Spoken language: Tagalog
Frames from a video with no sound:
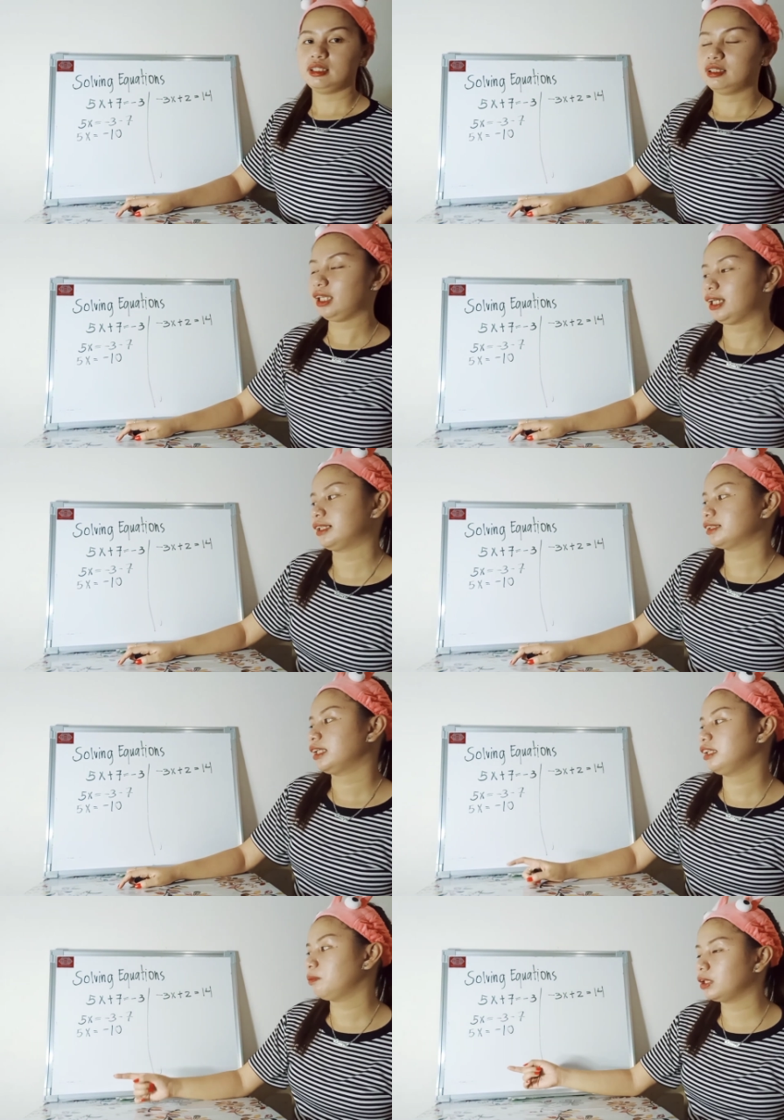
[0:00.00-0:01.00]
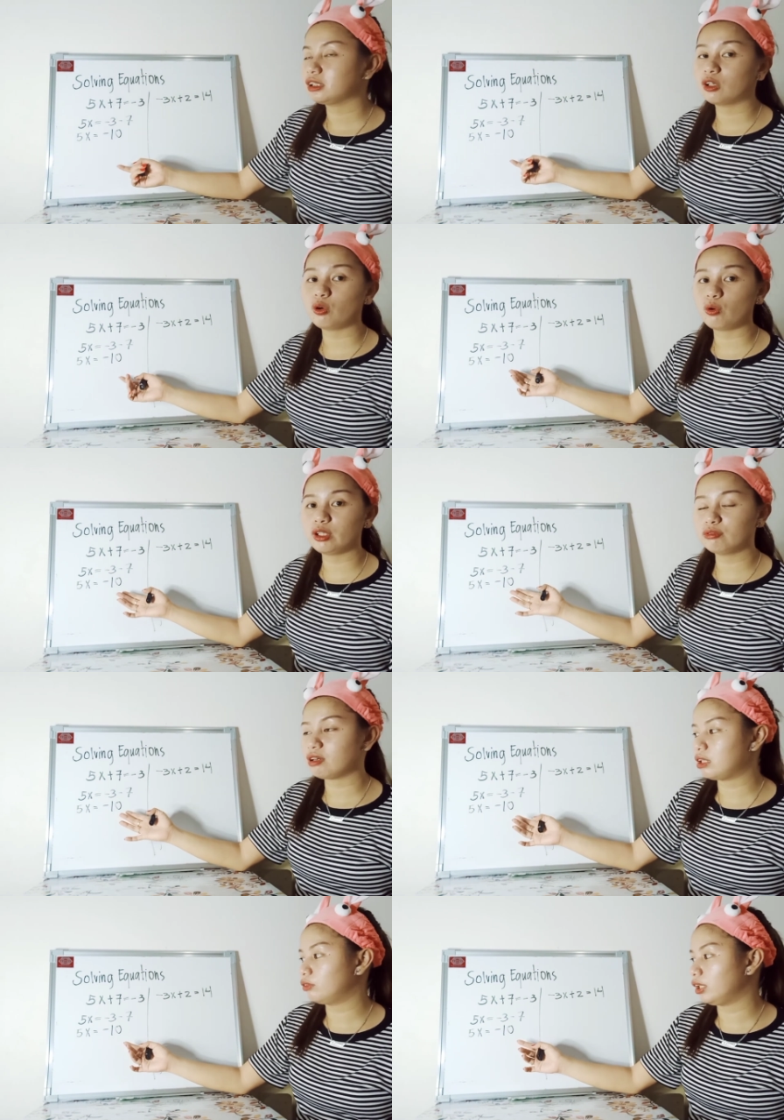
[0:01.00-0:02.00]
Next, hindi pa natin nakukuha yung
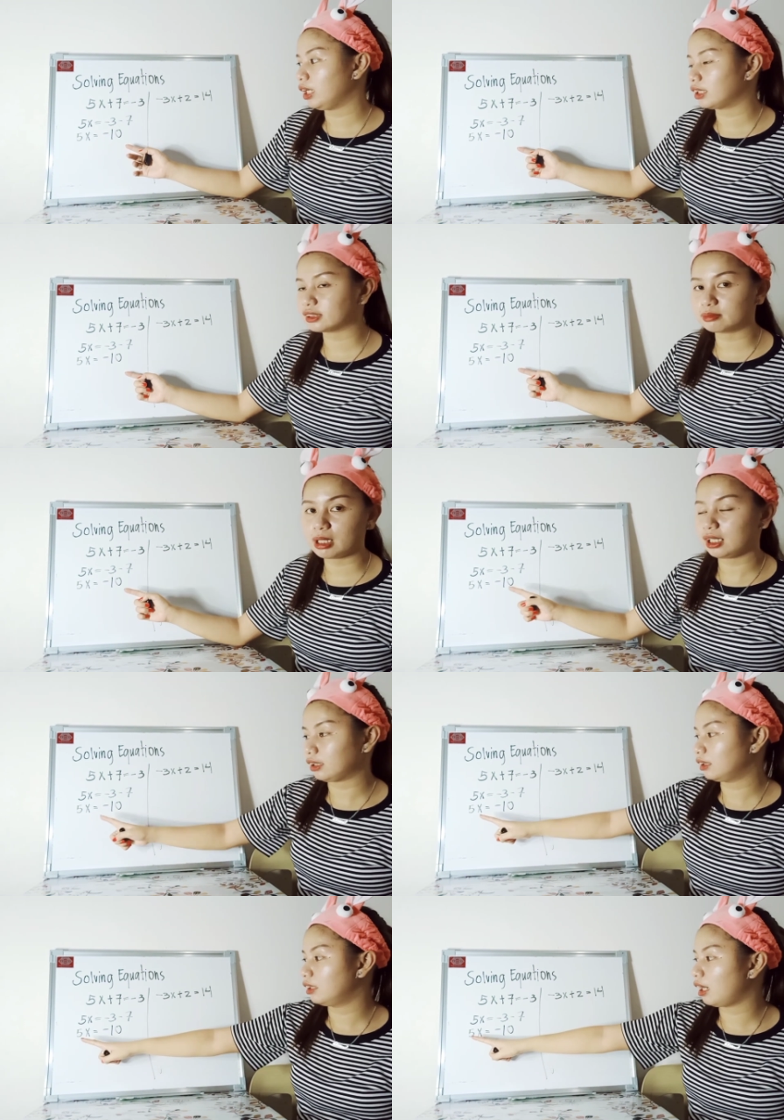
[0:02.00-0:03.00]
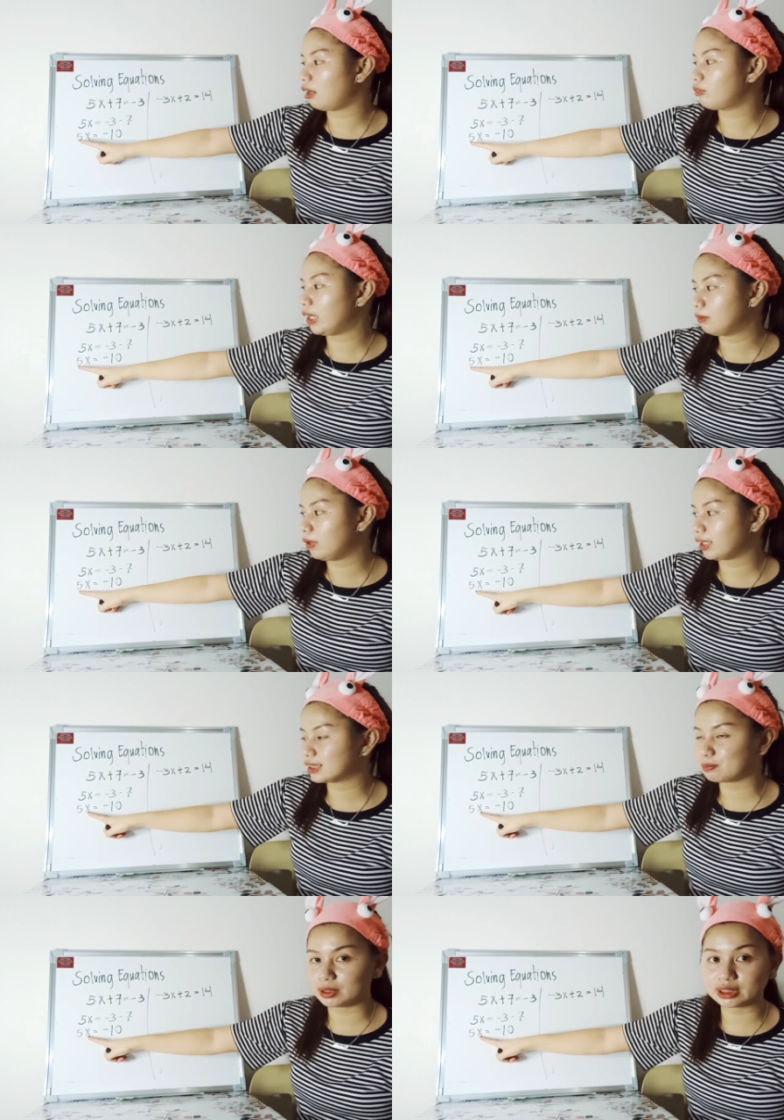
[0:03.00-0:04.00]
value ni x. Bakit? Naka
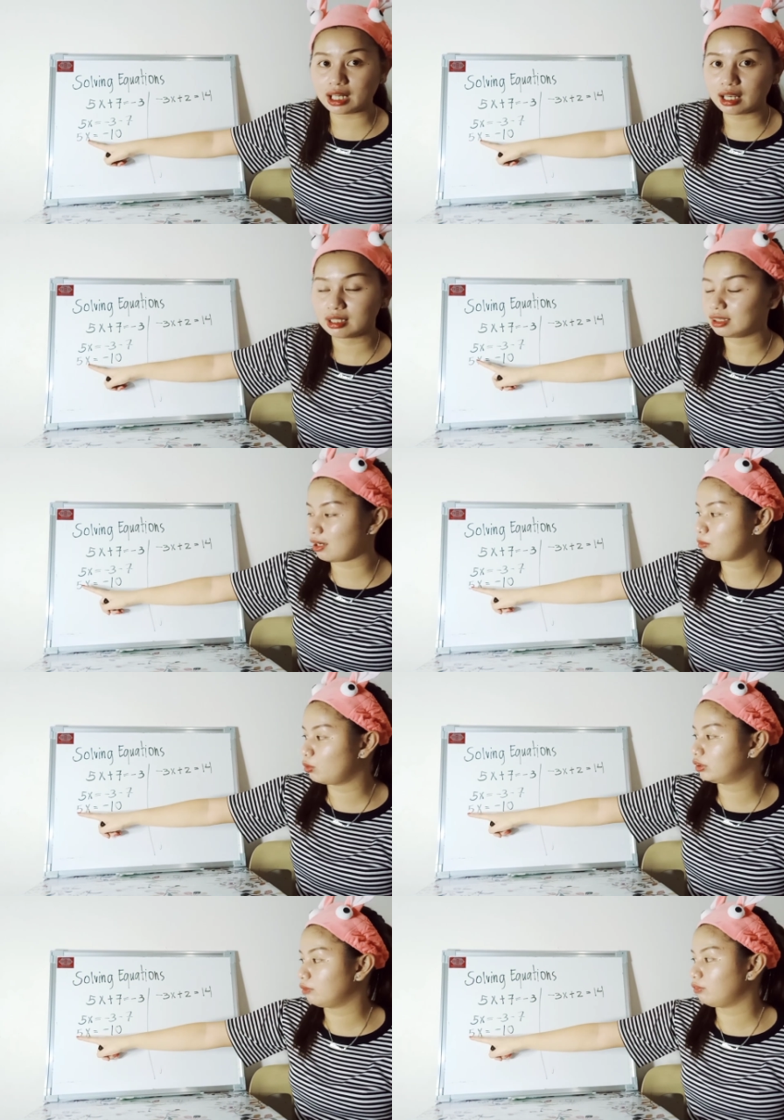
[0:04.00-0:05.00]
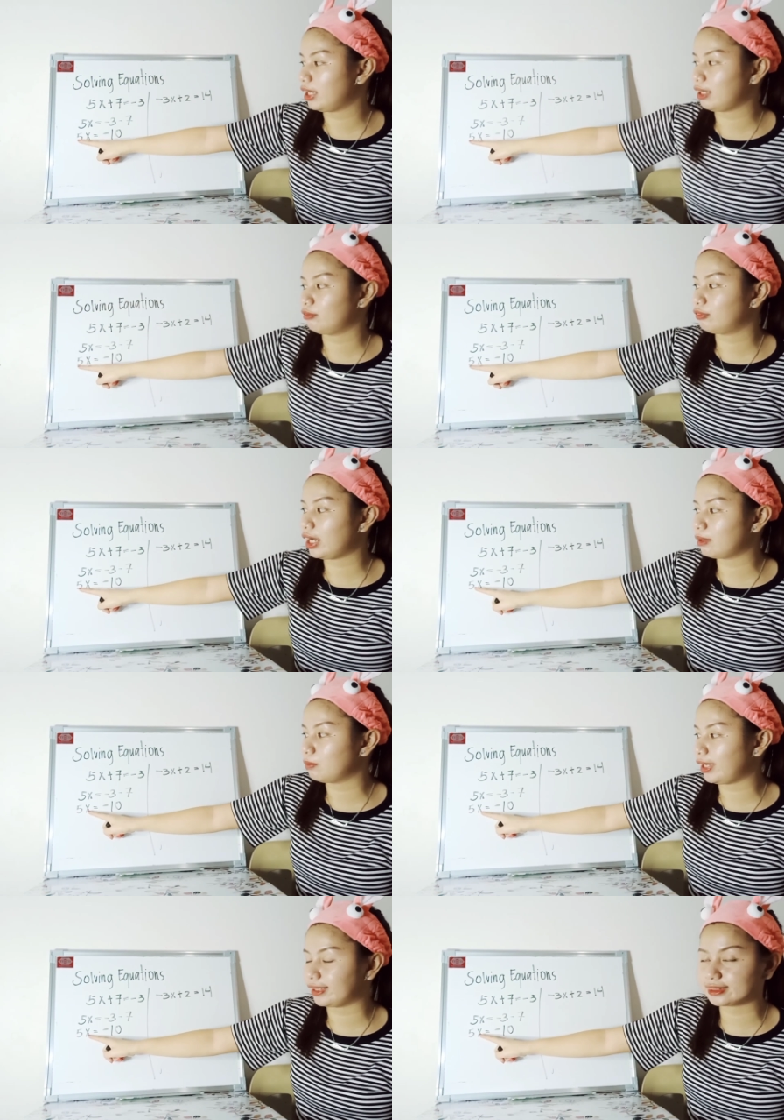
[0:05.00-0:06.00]
5x pa siya. Naka-multiply.
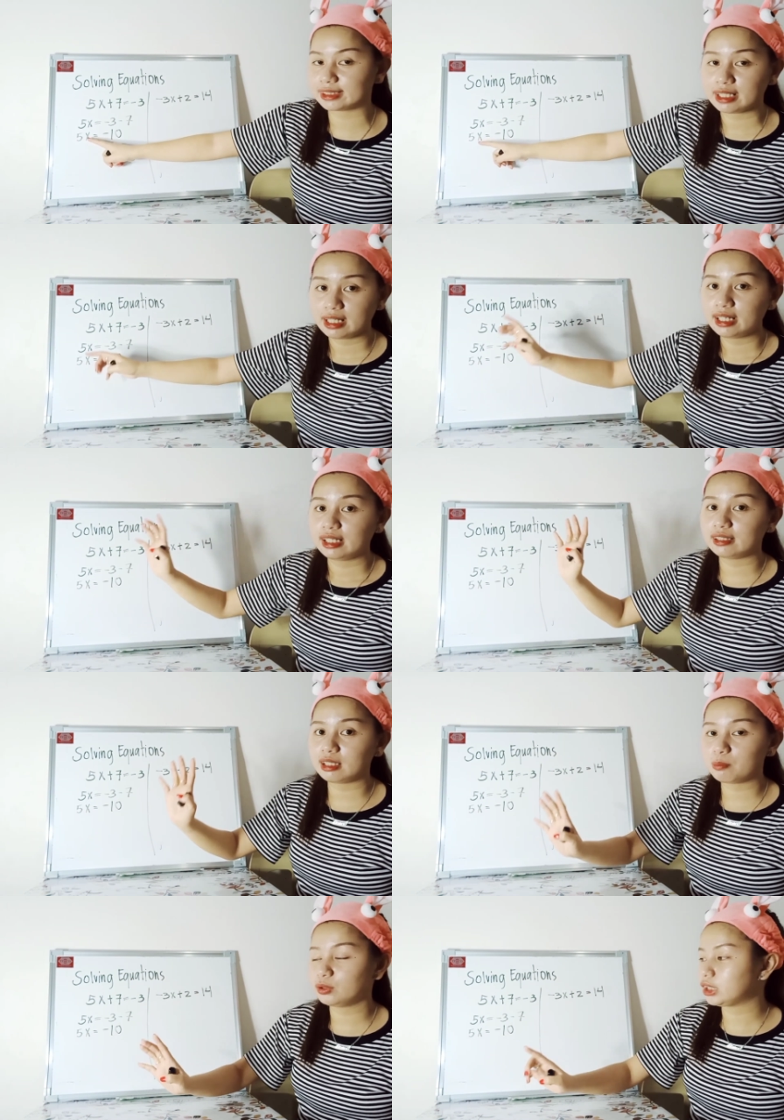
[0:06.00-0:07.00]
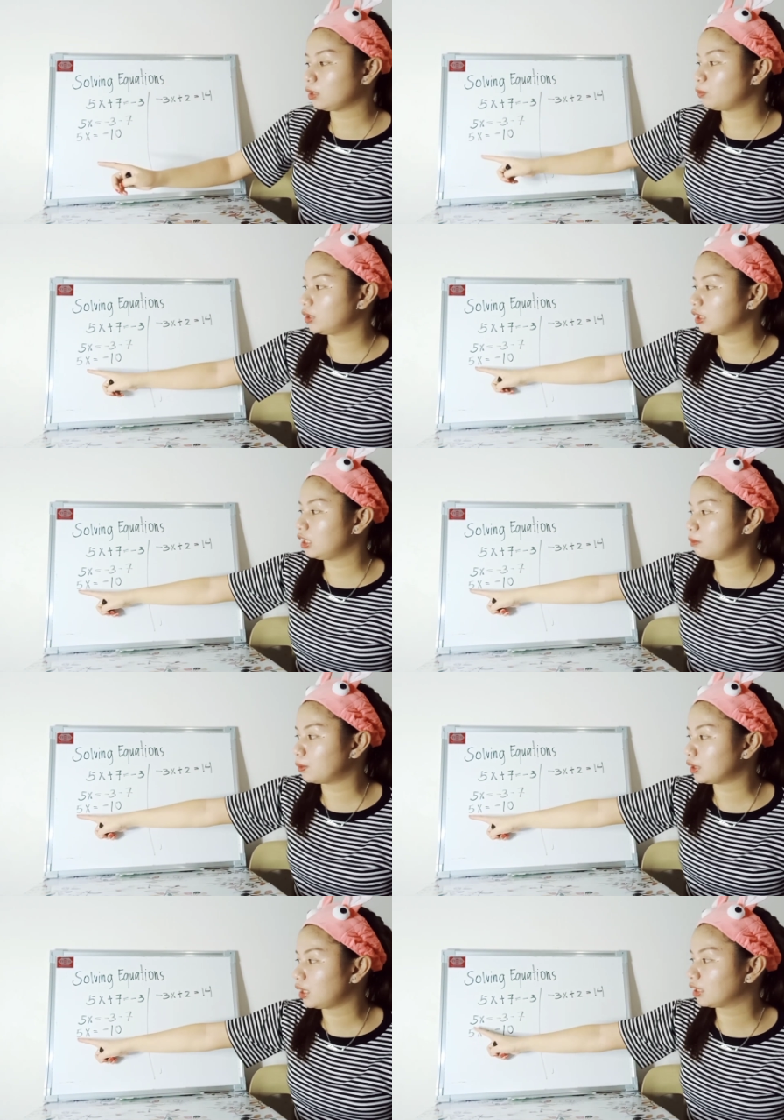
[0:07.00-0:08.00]
5x hindi po natin pwedeng
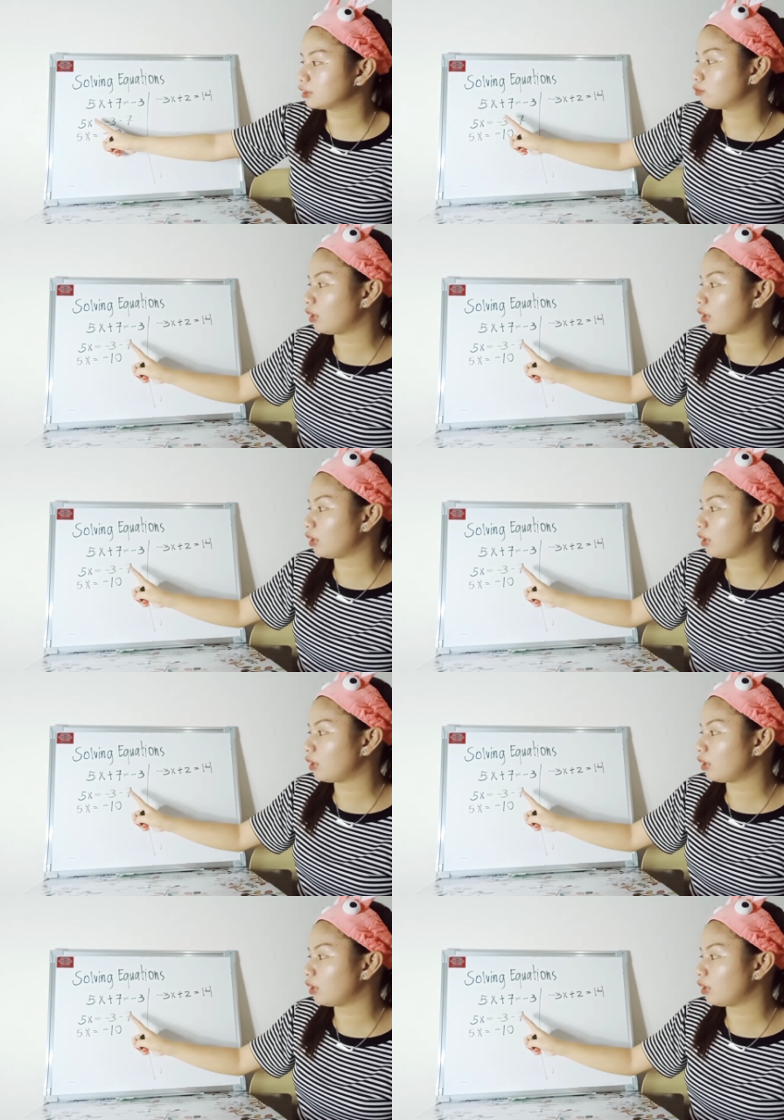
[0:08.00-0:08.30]
ilipat na lang si